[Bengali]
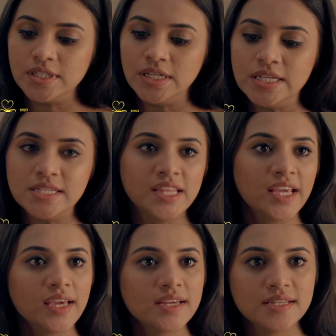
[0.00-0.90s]
নিজ
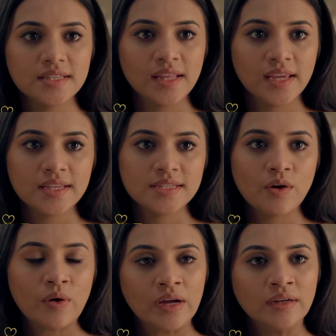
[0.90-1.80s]
থেকে এসে দেখে
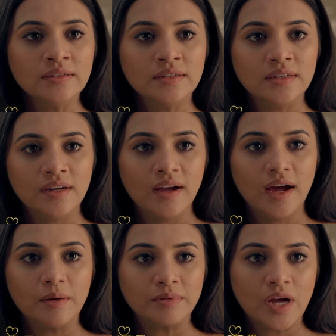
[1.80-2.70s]
যাওয়া
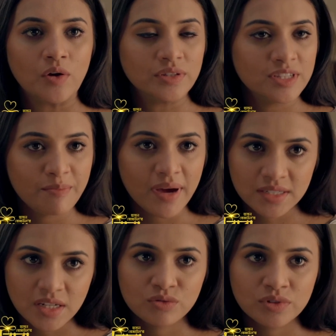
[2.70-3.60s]
আর কাউকে দিয়ে
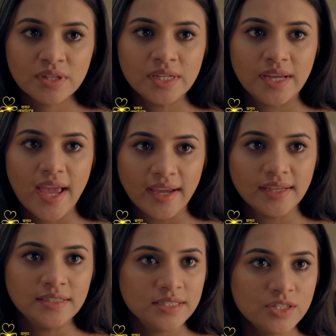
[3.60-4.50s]
পাঠানো কি
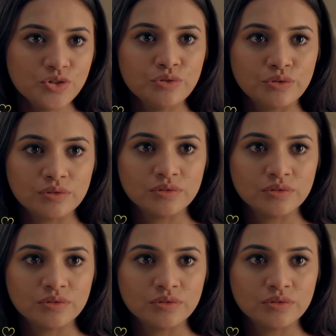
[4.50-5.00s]
একই জিনিস হলো